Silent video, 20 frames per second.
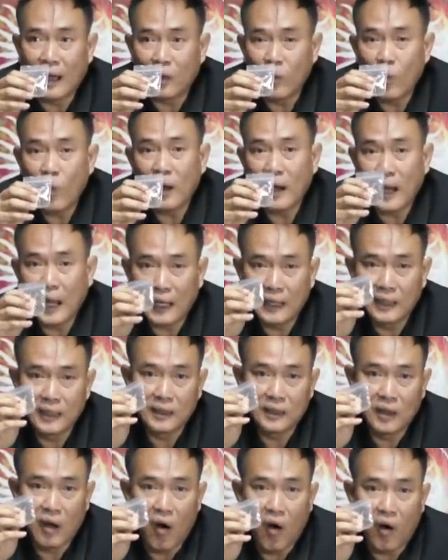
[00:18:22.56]
งวดละ
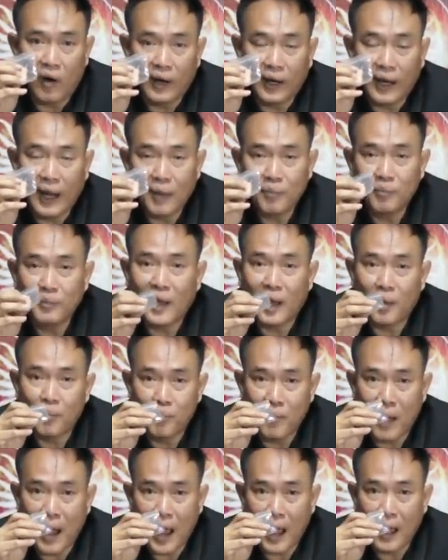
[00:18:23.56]
1 ดอกนะครับ
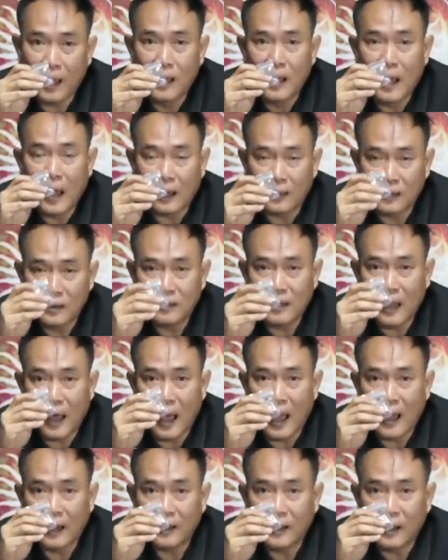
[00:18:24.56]
นำมาอธิษ
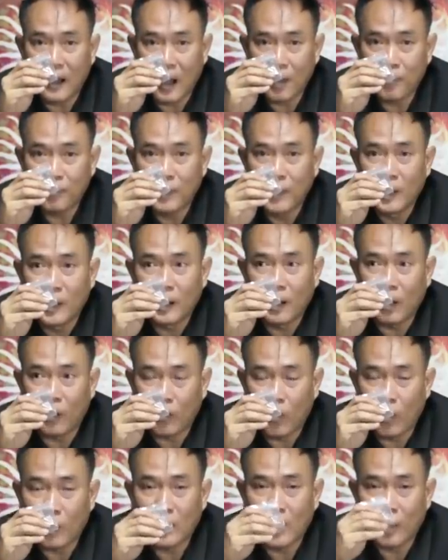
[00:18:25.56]
ฐานนะครับ แล้ว
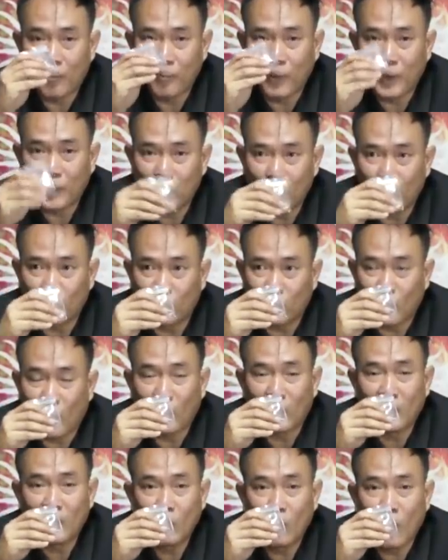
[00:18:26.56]
ก็นำไปจุดตอ
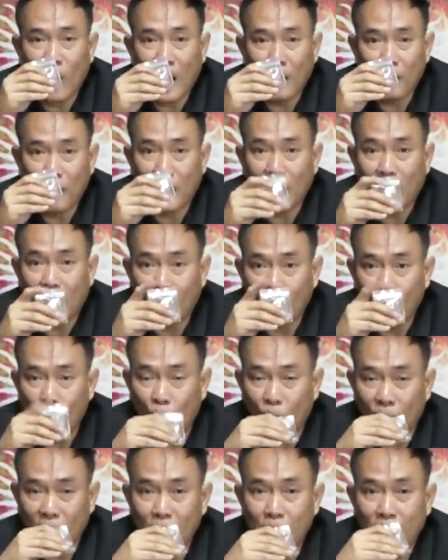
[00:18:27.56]
นที่ไหว้พระราหู
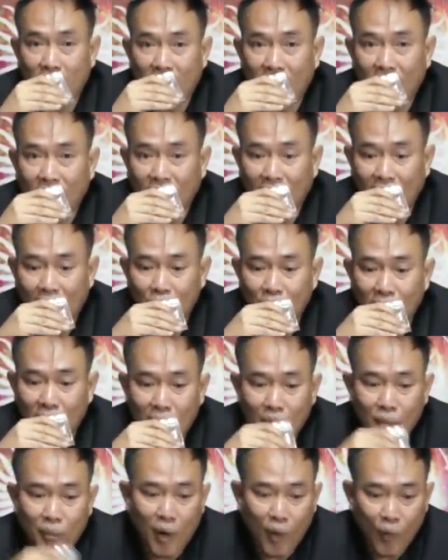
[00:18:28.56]
ที่บ้านนะครับ
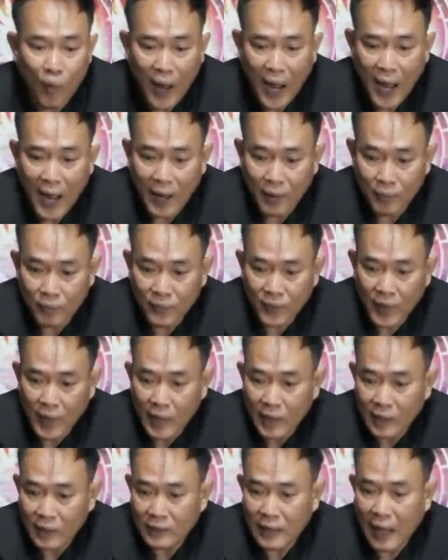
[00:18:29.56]
เพราะว่า
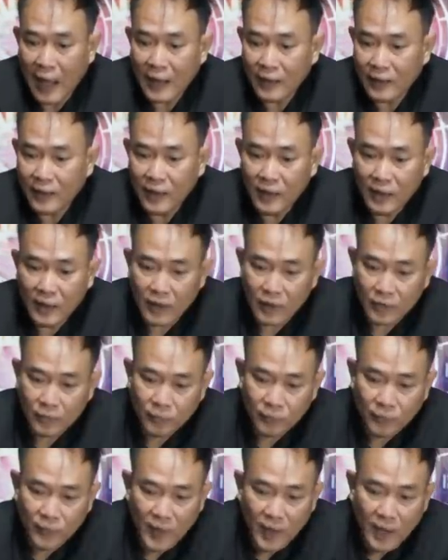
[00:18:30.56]
ท่านที่
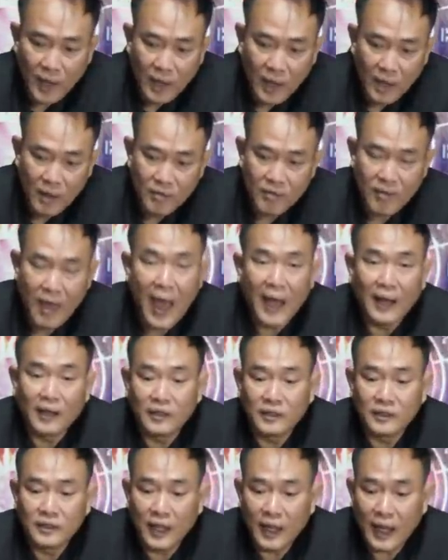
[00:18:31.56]
สั่ง
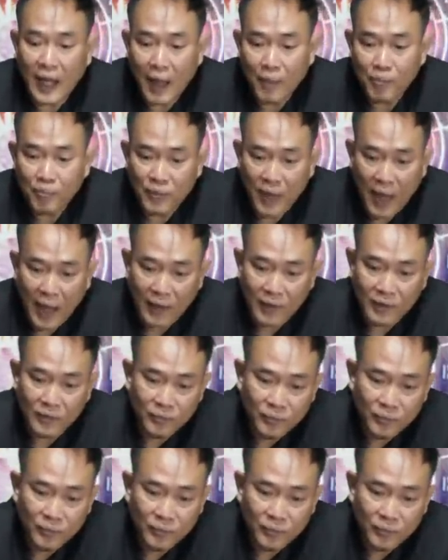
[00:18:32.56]
นะครับสั่ง